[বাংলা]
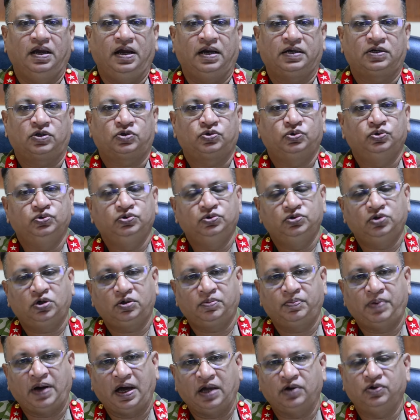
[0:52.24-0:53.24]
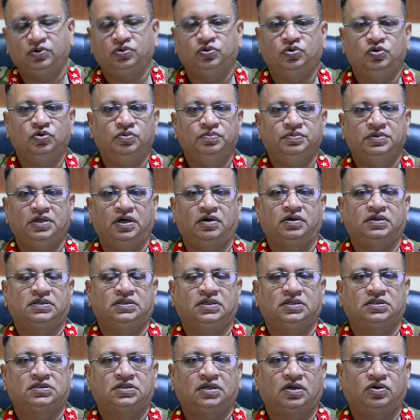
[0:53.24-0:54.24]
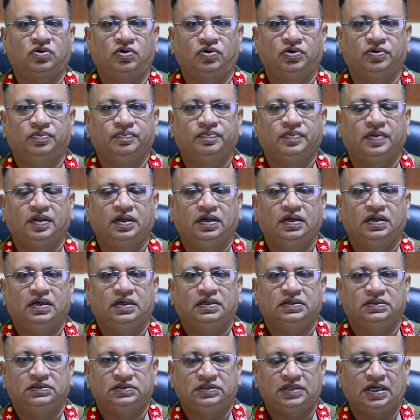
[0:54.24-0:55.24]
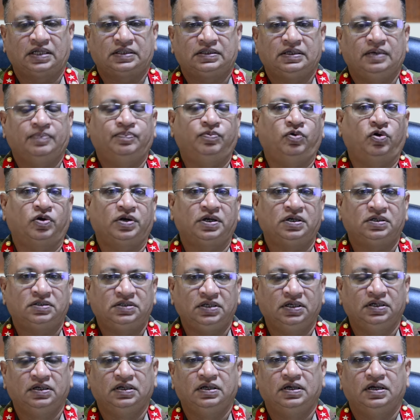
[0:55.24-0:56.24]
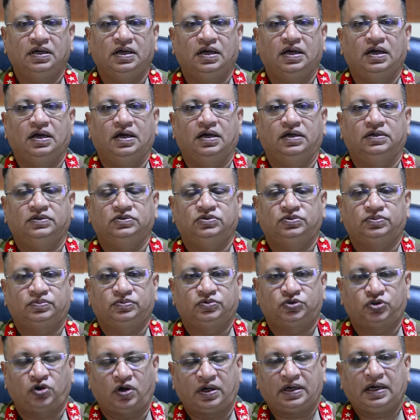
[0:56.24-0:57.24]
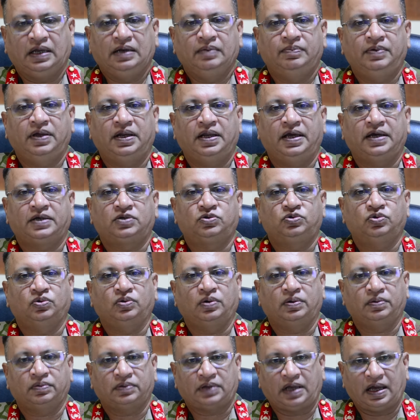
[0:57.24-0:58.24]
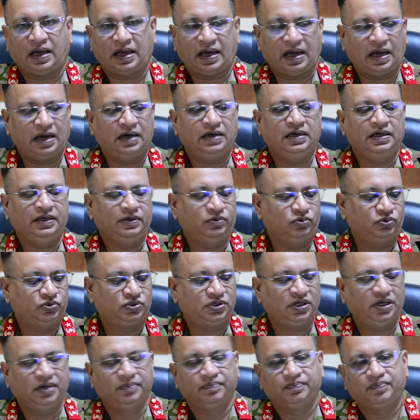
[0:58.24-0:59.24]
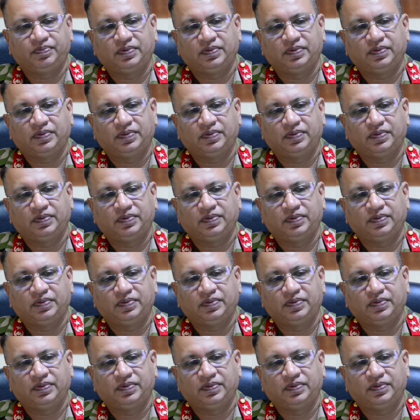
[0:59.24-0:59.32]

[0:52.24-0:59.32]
একটা সুন্দর ভালো ঘুম দেওয়ার চেষ্টা করো যাতে পরের দিন সকালবেলা একটু আর্লি উঠে